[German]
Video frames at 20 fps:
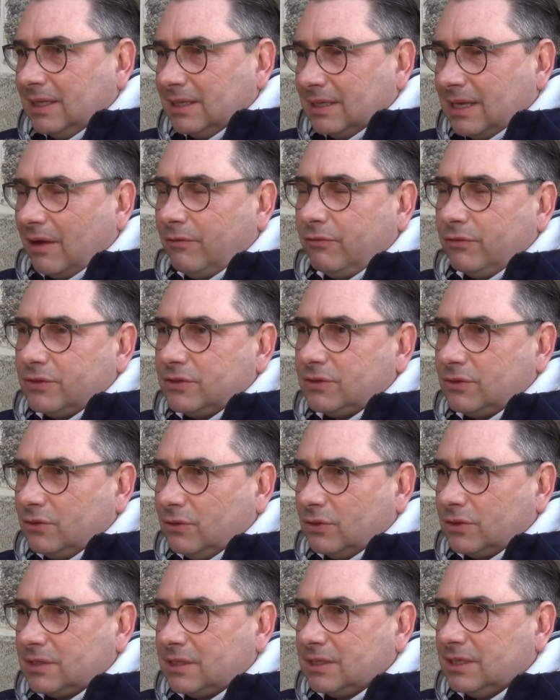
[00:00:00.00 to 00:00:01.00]
dafür zu
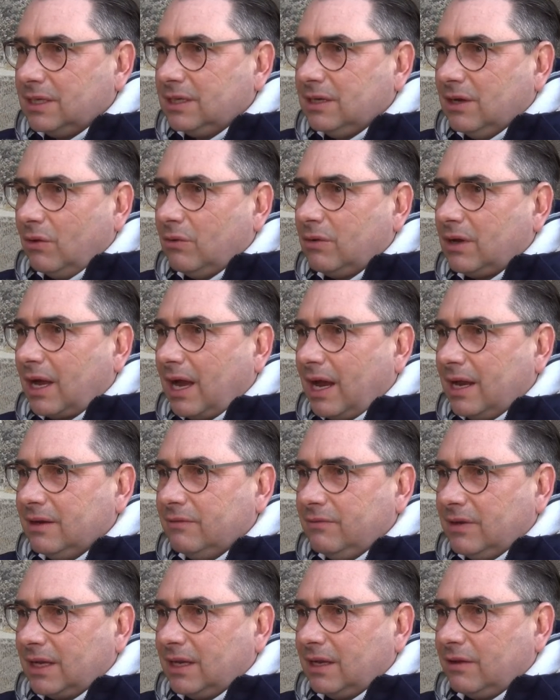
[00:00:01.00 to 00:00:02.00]
nutzen, in der
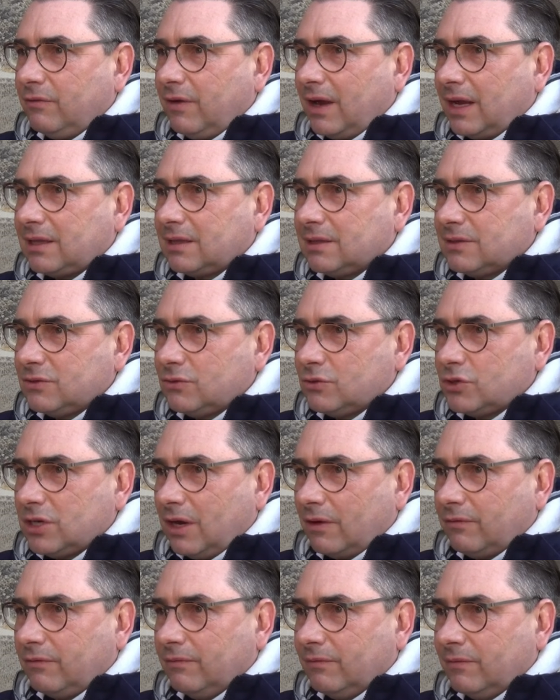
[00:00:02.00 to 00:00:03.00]
Ukraine wirklich Fakten zu
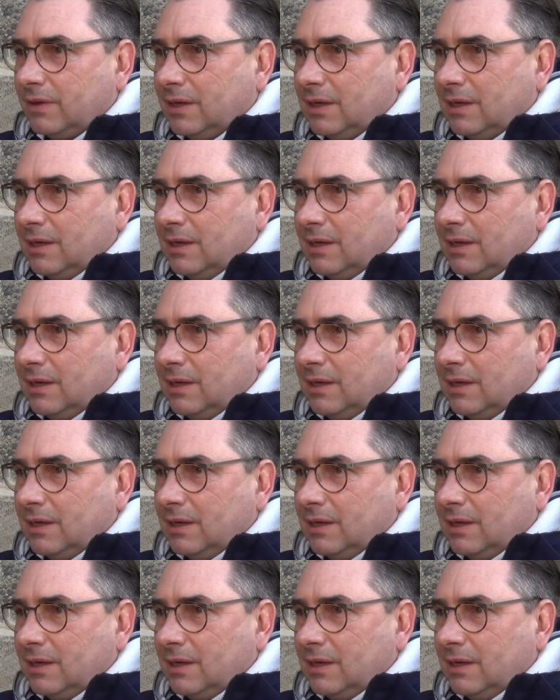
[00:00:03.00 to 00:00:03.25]
schaffen,